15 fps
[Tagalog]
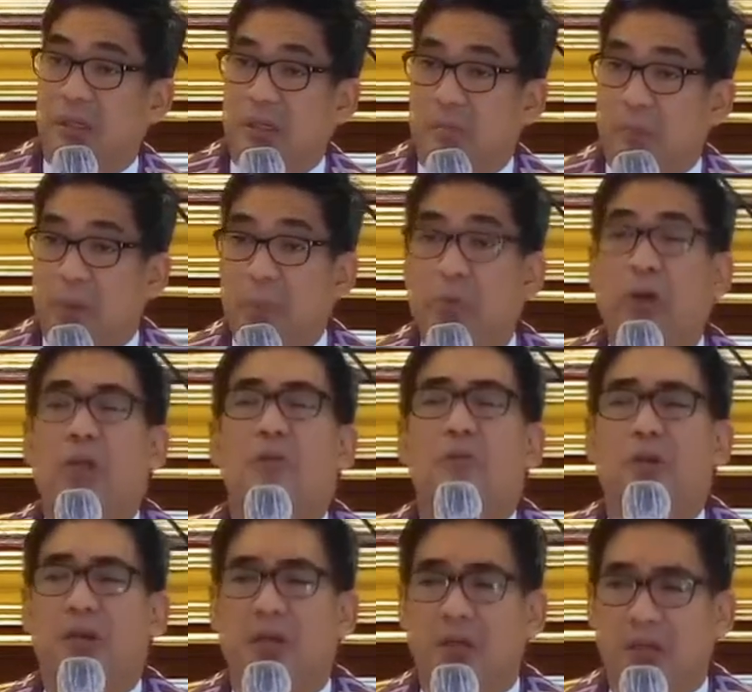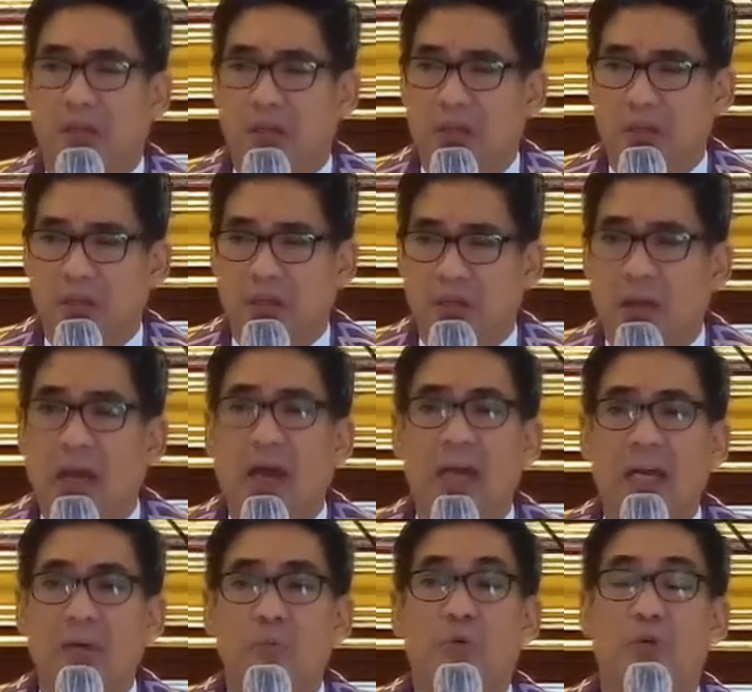Paborin nyo la.
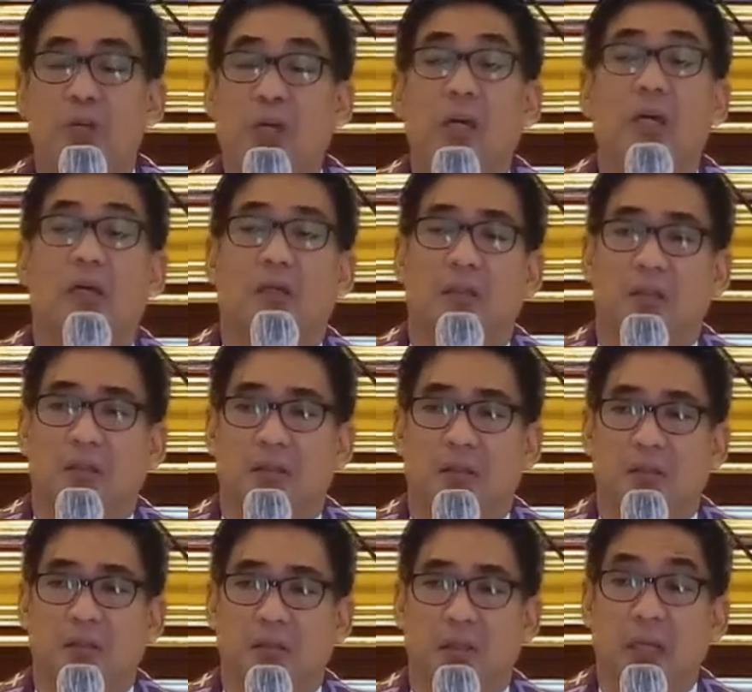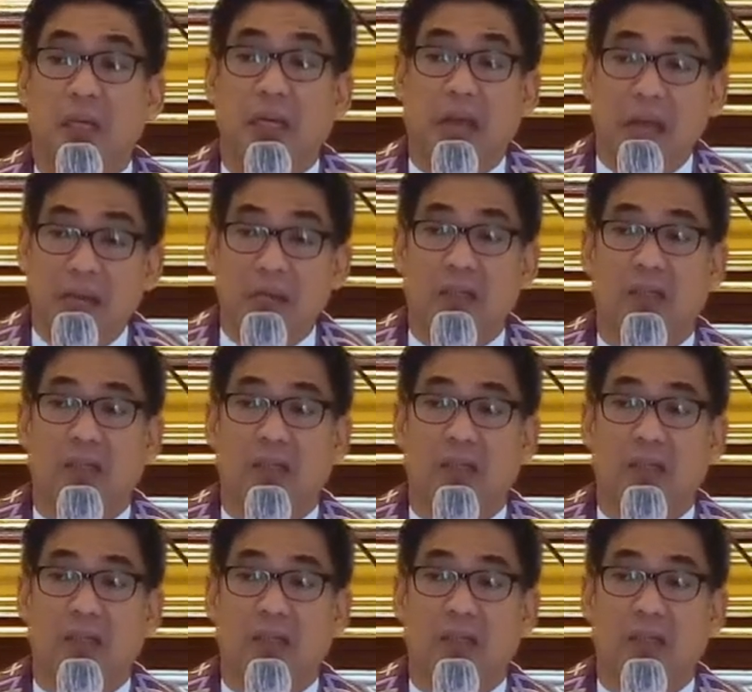Lakaran mo, ika. Ika na.